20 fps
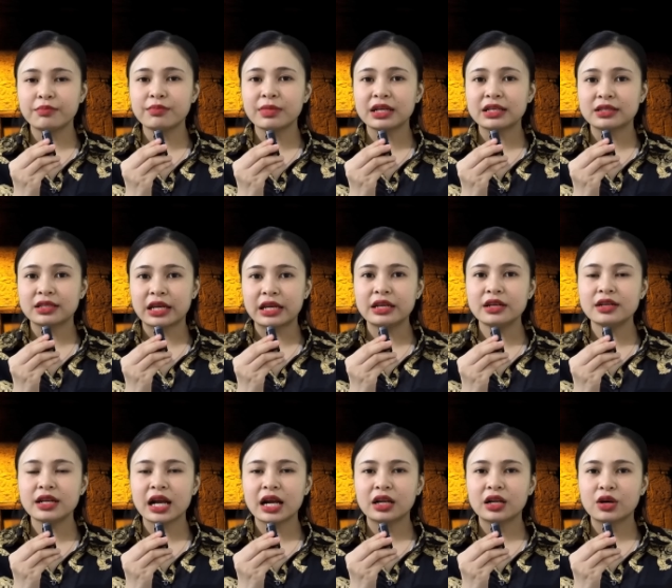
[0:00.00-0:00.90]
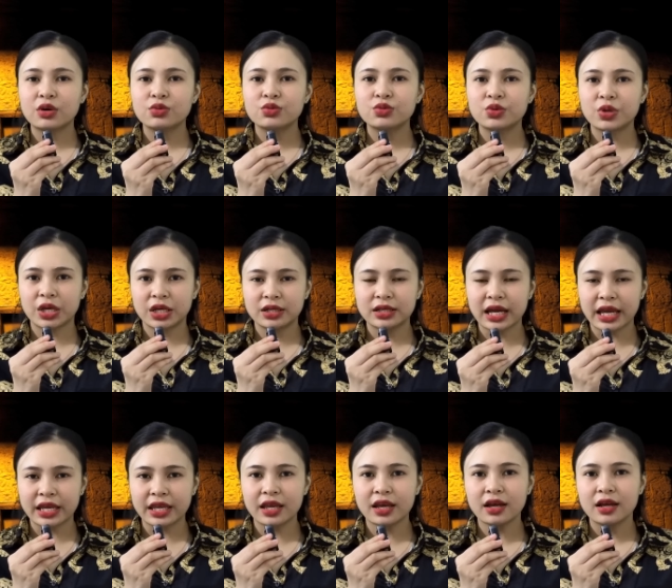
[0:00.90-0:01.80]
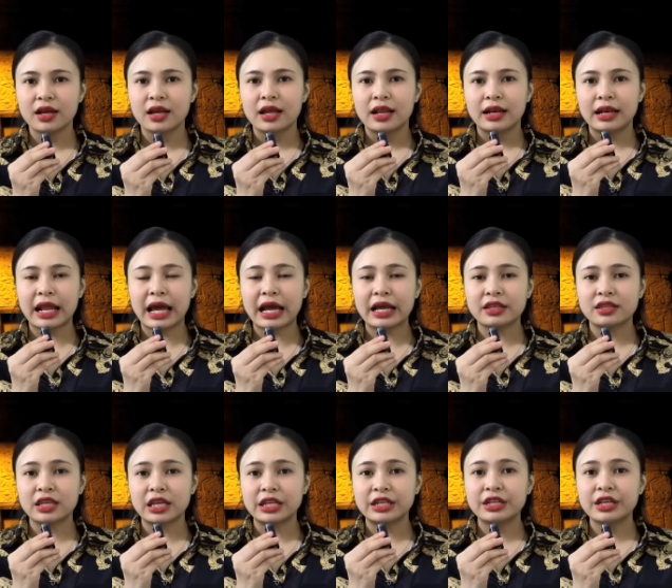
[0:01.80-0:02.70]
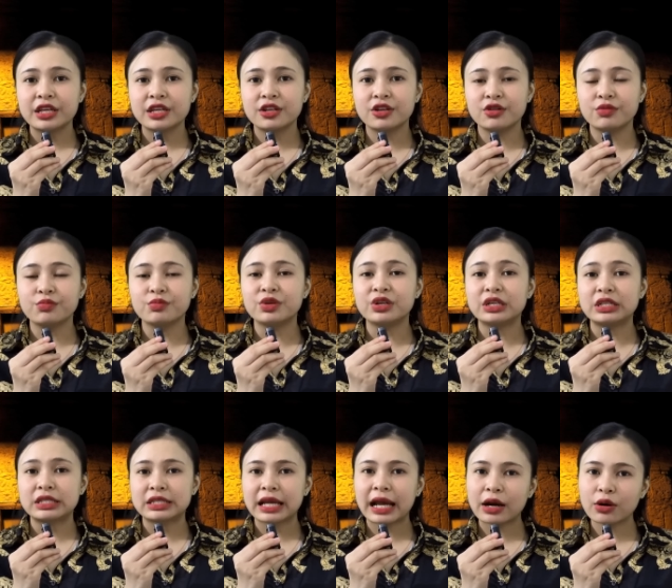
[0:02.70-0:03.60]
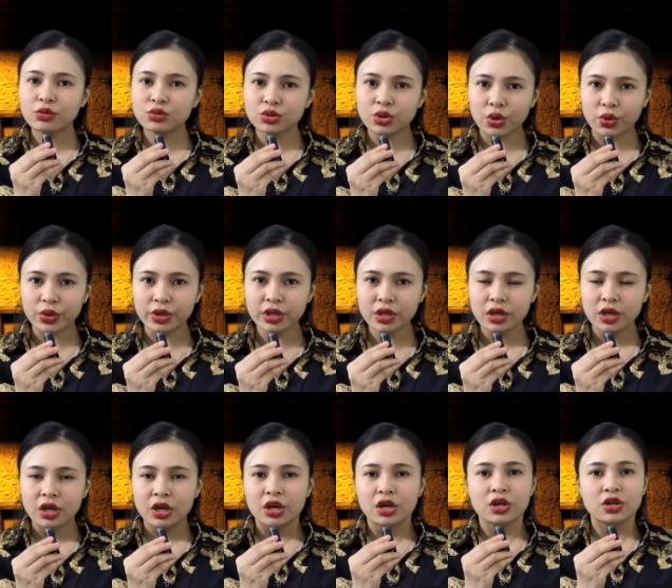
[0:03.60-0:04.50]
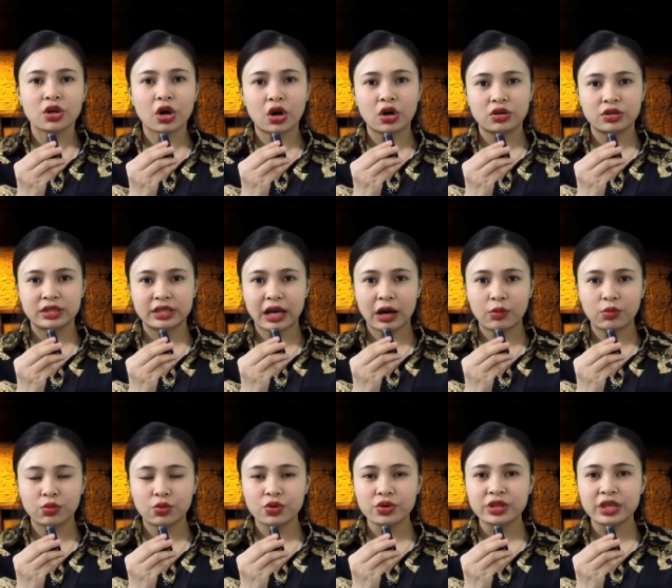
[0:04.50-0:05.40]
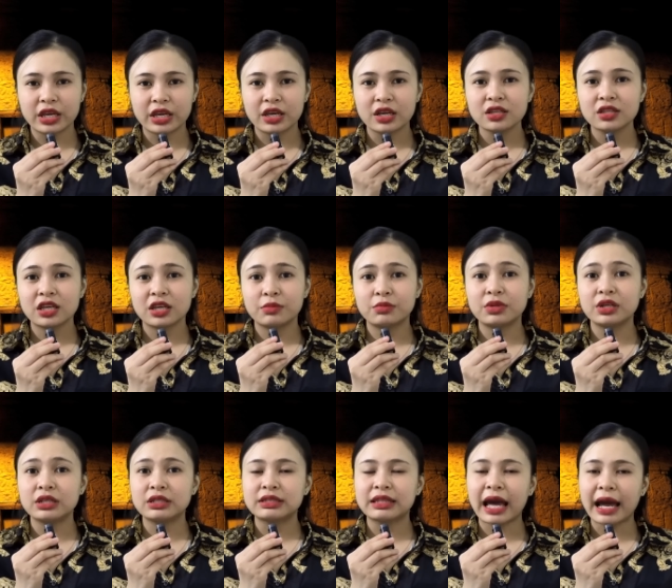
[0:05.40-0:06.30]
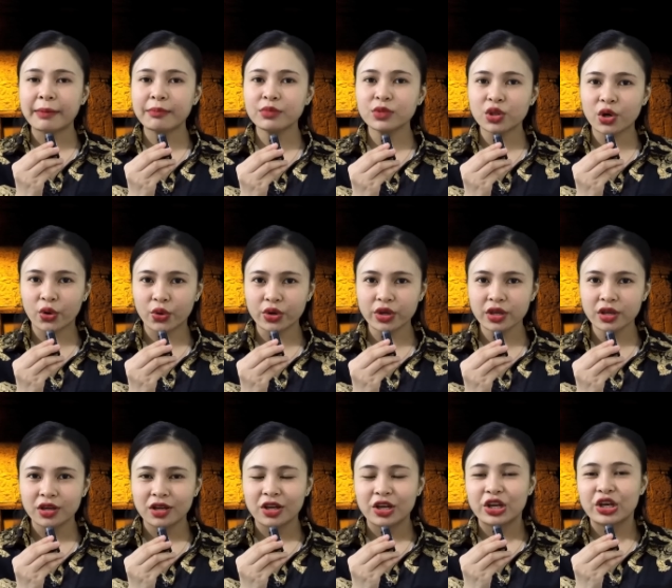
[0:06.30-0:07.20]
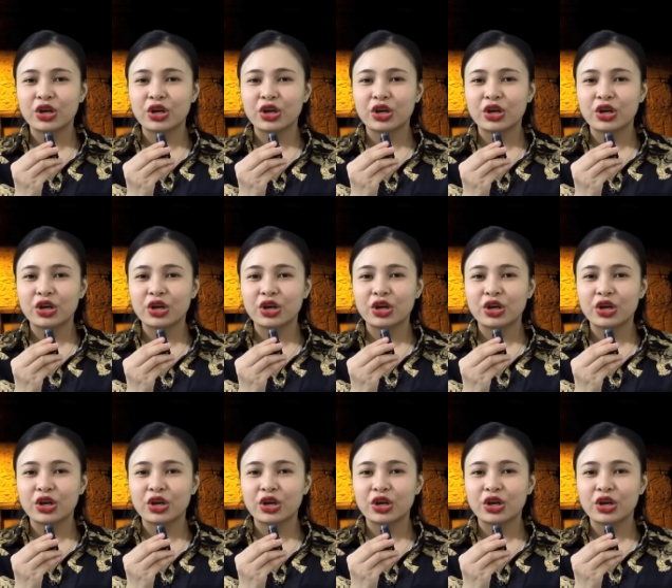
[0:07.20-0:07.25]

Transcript: điểm mà xảy ra câu chuyện này là chị Ni được mười sáu tuổi, còn chồng của chị thì mười tám tuổi.